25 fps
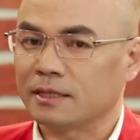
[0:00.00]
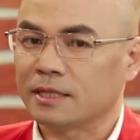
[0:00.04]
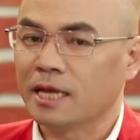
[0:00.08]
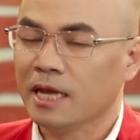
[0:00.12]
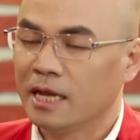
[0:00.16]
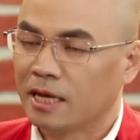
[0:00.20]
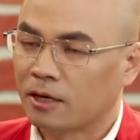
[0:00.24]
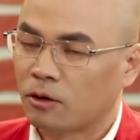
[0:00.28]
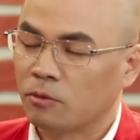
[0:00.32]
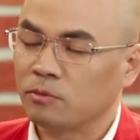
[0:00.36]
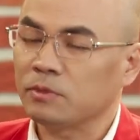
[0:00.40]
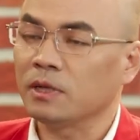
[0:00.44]

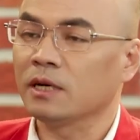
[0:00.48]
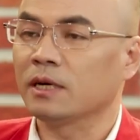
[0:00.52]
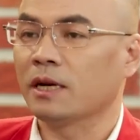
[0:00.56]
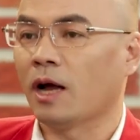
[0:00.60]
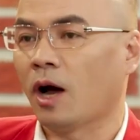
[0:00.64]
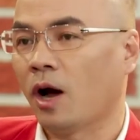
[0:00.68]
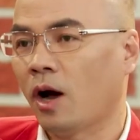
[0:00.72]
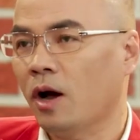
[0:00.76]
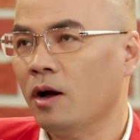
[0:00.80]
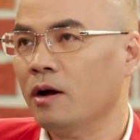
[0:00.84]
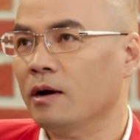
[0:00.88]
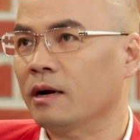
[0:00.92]
thì cũng từ
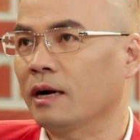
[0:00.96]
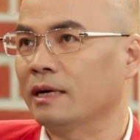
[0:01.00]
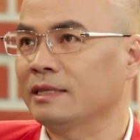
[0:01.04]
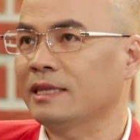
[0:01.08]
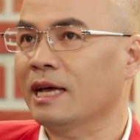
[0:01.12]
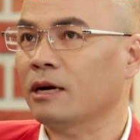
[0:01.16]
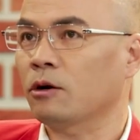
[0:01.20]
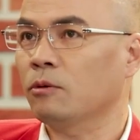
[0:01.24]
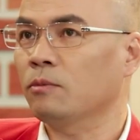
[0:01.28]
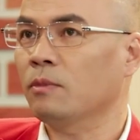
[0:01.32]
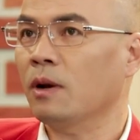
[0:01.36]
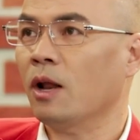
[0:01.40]
đó người
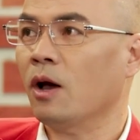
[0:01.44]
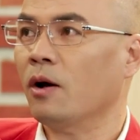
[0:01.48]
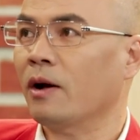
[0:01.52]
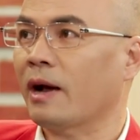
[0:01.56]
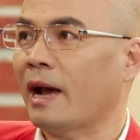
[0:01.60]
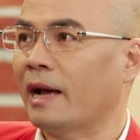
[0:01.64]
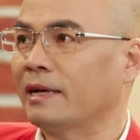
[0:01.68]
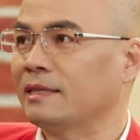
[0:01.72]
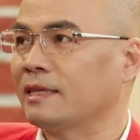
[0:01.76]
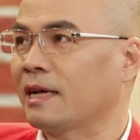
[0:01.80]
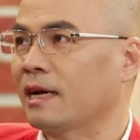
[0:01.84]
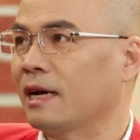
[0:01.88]
ta cũng lo
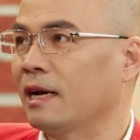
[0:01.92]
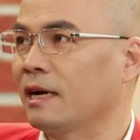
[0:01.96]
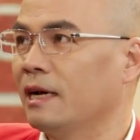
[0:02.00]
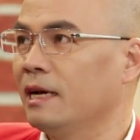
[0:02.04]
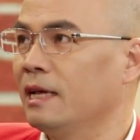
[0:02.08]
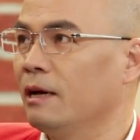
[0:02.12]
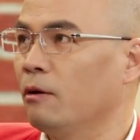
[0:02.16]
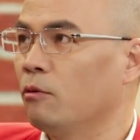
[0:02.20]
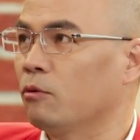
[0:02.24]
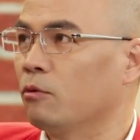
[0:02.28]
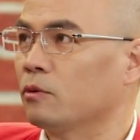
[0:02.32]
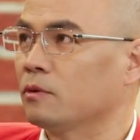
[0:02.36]
ngại rằng là
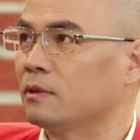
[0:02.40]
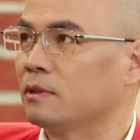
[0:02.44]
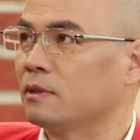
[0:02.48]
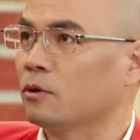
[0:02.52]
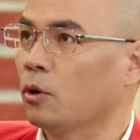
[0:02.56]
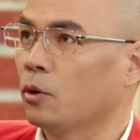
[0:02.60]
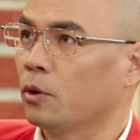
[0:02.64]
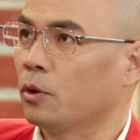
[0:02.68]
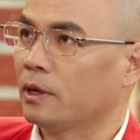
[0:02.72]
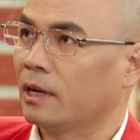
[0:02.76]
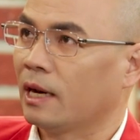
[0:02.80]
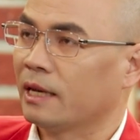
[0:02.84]
liệu
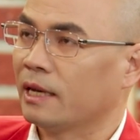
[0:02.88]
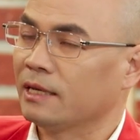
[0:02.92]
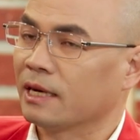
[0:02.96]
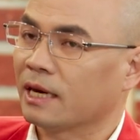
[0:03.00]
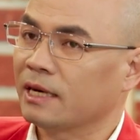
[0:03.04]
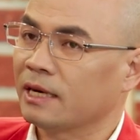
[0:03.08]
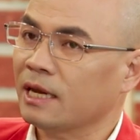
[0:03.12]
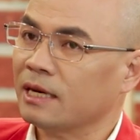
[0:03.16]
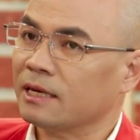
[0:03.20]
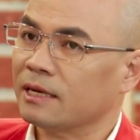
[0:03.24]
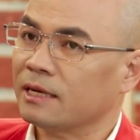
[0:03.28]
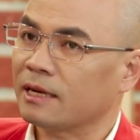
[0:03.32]
rồi là
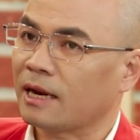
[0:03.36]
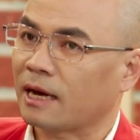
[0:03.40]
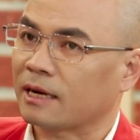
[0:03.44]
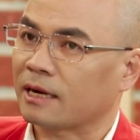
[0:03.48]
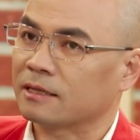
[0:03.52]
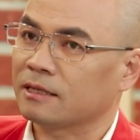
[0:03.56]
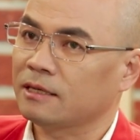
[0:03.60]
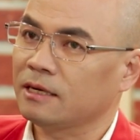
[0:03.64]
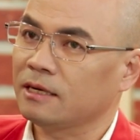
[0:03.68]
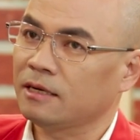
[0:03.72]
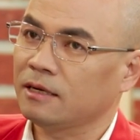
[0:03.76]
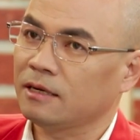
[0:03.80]
những cái nét
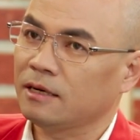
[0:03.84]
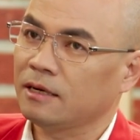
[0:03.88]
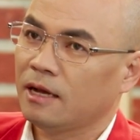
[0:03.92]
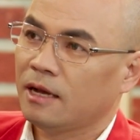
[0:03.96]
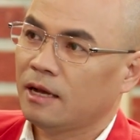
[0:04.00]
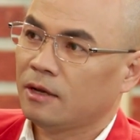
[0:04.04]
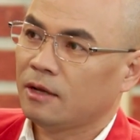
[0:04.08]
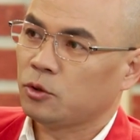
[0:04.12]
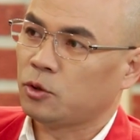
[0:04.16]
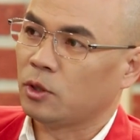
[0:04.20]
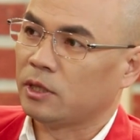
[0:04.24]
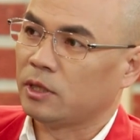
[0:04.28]
đặc trưng
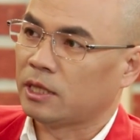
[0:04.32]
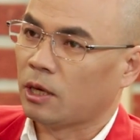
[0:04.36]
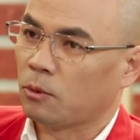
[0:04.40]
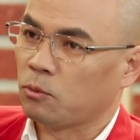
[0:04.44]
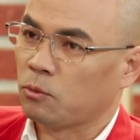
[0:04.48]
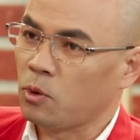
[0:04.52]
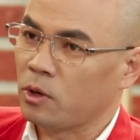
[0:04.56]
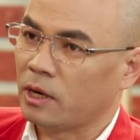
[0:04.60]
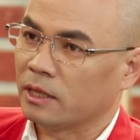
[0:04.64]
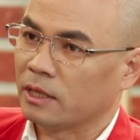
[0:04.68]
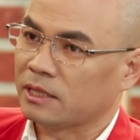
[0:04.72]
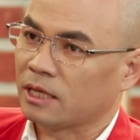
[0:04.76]
truyền
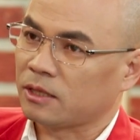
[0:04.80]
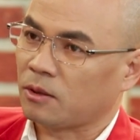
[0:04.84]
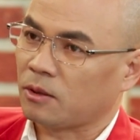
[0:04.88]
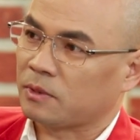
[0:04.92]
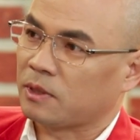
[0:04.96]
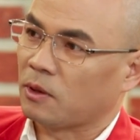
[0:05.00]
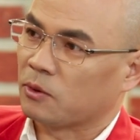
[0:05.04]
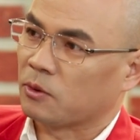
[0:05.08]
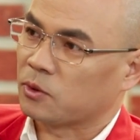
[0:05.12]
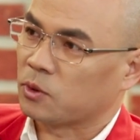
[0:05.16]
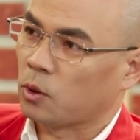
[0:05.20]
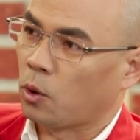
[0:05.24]
thống của người dân
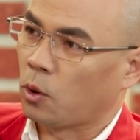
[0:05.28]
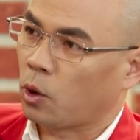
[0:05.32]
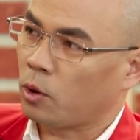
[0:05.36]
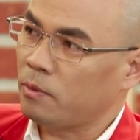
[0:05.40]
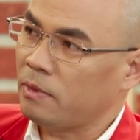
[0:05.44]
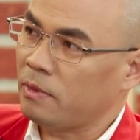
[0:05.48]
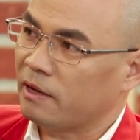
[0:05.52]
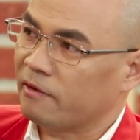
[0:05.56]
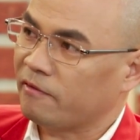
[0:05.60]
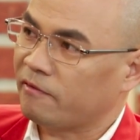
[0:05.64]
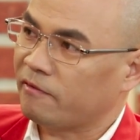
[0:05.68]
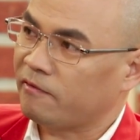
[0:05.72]
tộc thiểu số
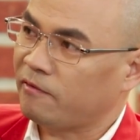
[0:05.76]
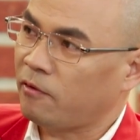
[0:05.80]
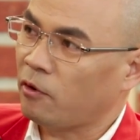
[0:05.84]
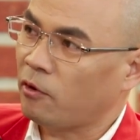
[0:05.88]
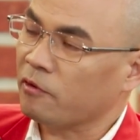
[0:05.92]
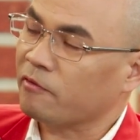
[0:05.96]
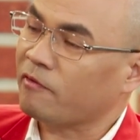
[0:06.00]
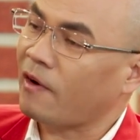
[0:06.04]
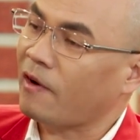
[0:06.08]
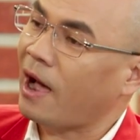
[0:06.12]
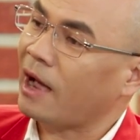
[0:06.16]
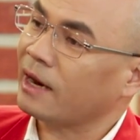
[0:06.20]
có bị
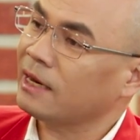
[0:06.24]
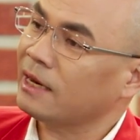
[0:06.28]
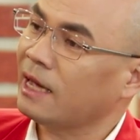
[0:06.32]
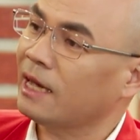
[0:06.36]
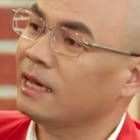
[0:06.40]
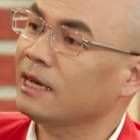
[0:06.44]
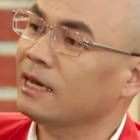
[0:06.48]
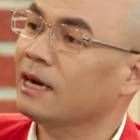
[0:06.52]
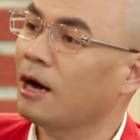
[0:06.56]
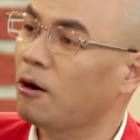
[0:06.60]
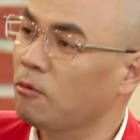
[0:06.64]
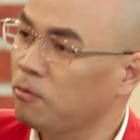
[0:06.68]
phôi pha đi
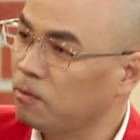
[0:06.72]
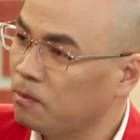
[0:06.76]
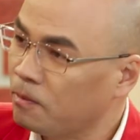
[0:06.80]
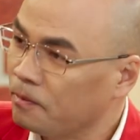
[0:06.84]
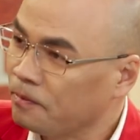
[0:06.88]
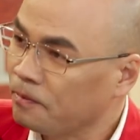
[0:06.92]
hay không